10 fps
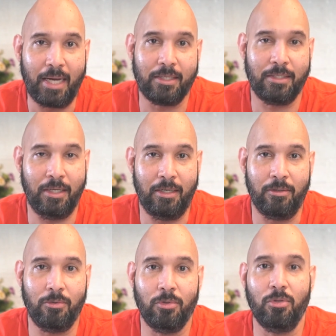
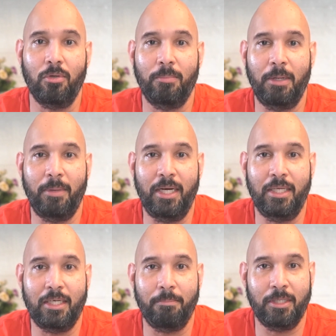Arsenal untuk bermain
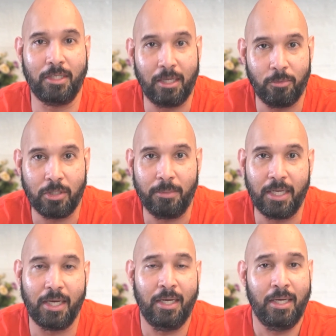di Champions League musim
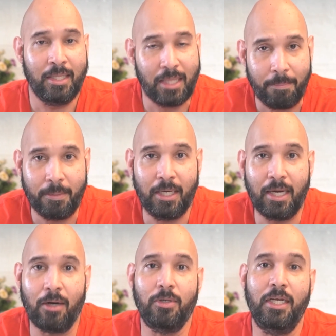ini. Tapi
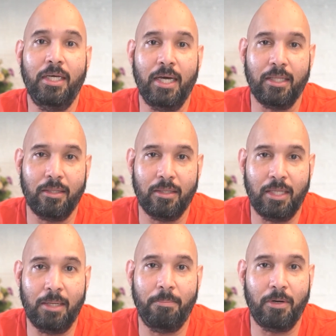kalau dilihat
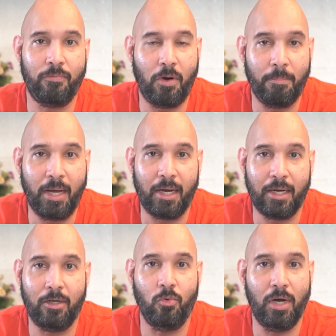dari performa
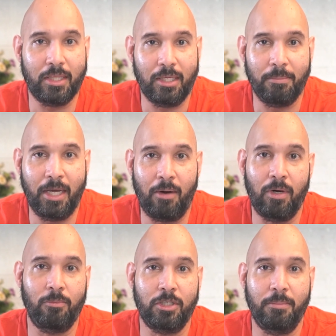kedua tim di
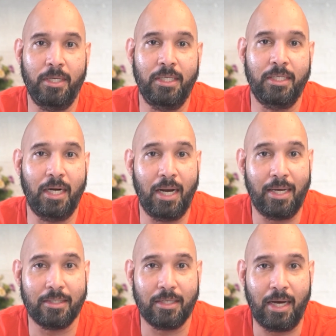awal musim ini
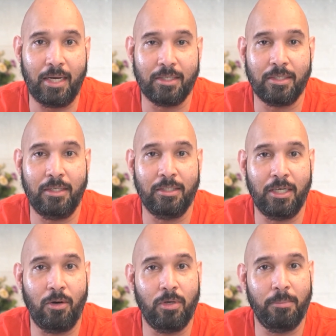jelas Arsenal
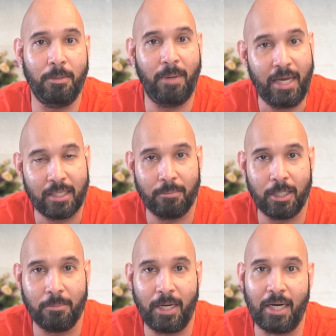jauh lebih baik
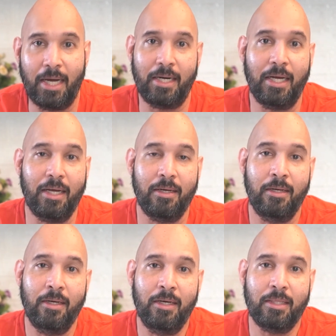teman-teman karena
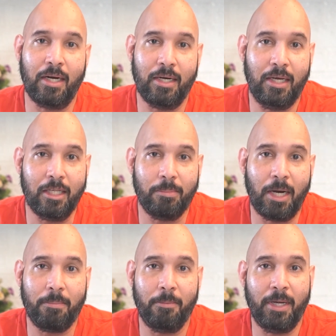terlihat
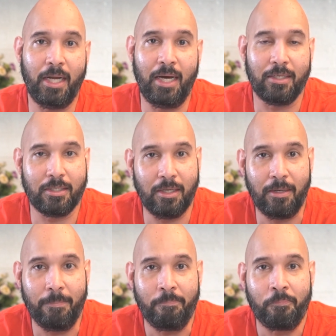para pemain
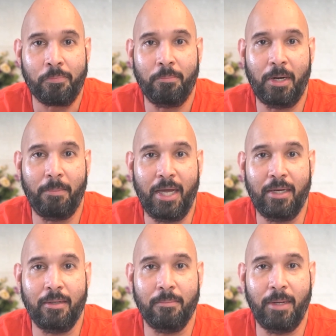Arsenal
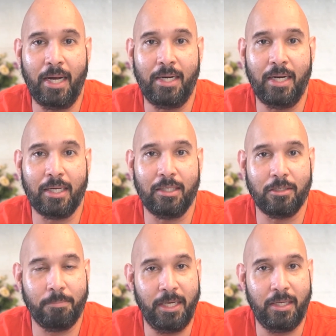bermain mengandalkan
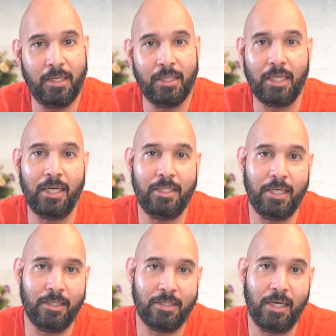speed,
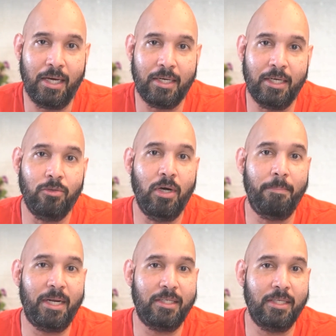intelijensia, dan juga
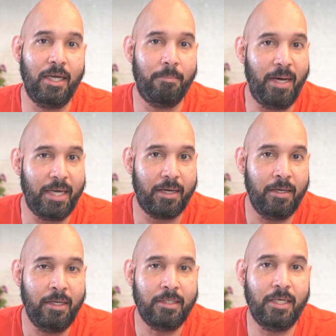pressing yang baik.
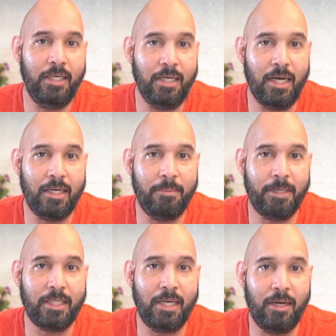Sehingga di
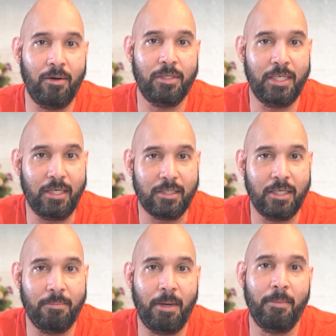pertandingan lawan
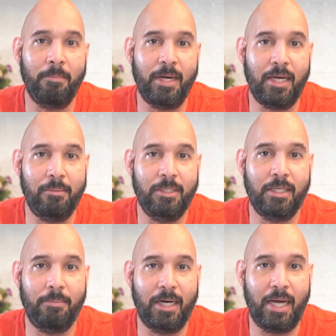Chelsea memang mereka bisa
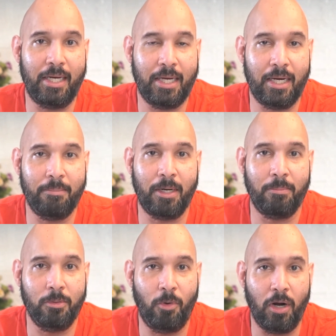berkali-kali
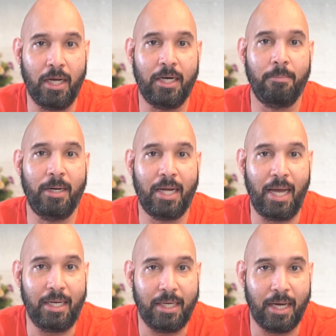merebut bola dan
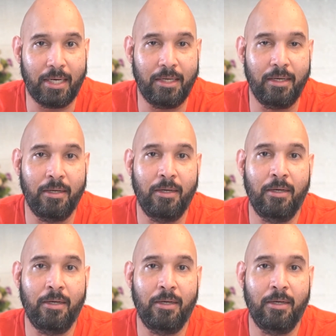berkali-kali